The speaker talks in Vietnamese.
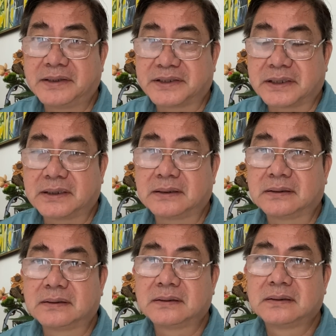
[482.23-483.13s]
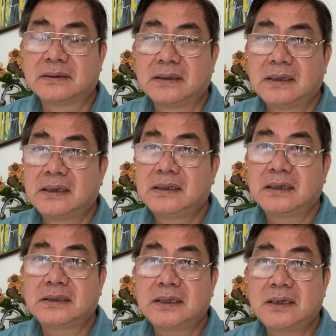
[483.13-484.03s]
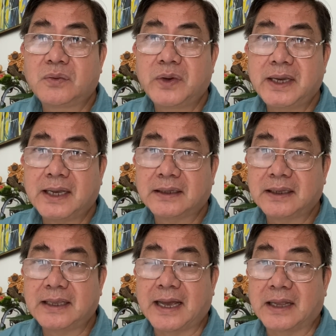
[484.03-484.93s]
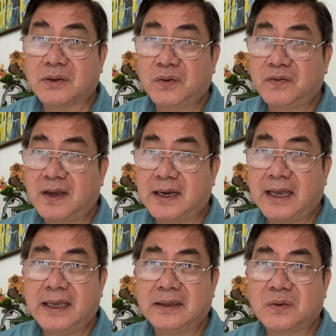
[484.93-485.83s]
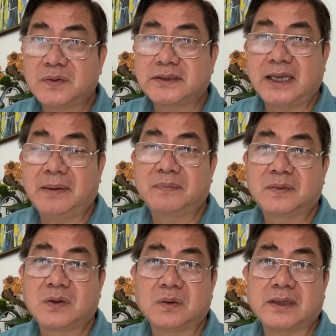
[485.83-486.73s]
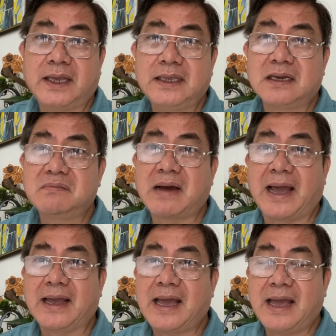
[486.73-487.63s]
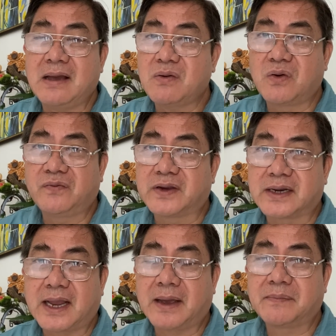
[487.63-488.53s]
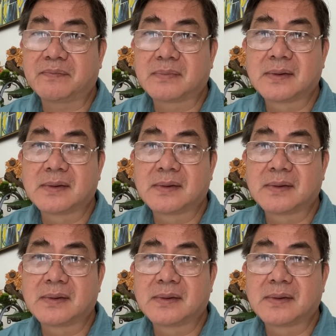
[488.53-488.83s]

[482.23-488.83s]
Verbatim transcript: sự nhưng thưa quý khán thính giả tôi về đây tôi xem tôi thấy những bản án của việt nam